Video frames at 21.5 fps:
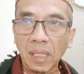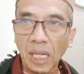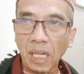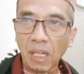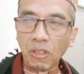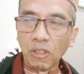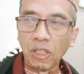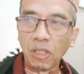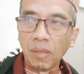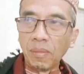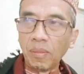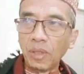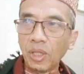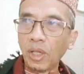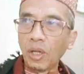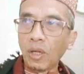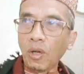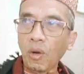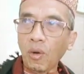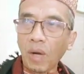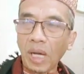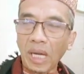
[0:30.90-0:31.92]
Lahul
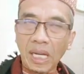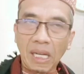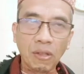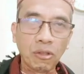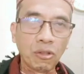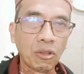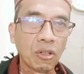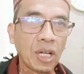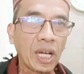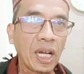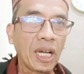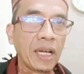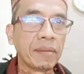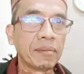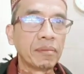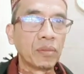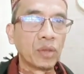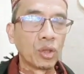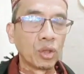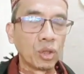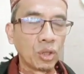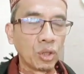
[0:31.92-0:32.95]
mulku wa lahul
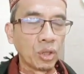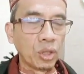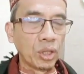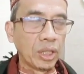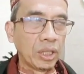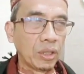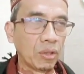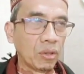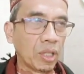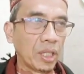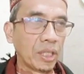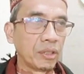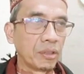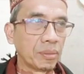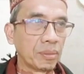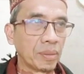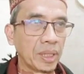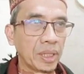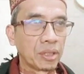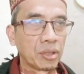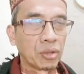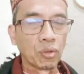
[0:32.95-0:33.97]
hamdu yuhyi wa
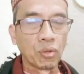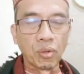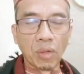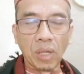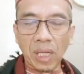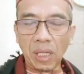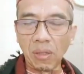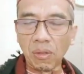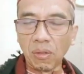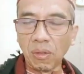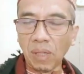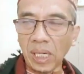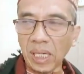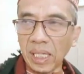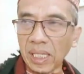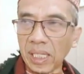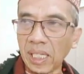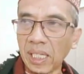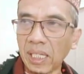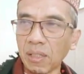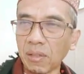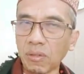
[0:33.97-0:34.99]
yumitu wa huwa
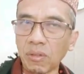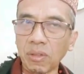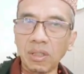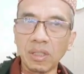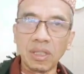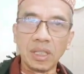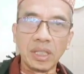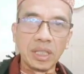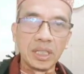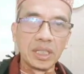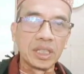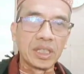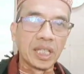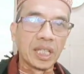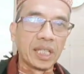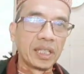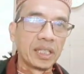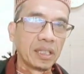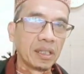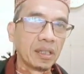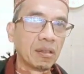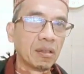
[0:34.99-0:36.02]
ala kulli
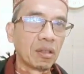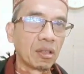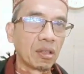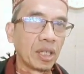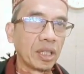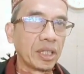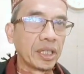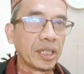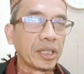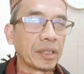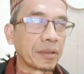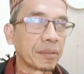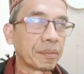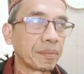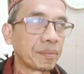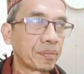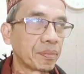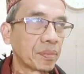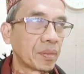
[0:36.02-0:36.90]
shay'in qadir.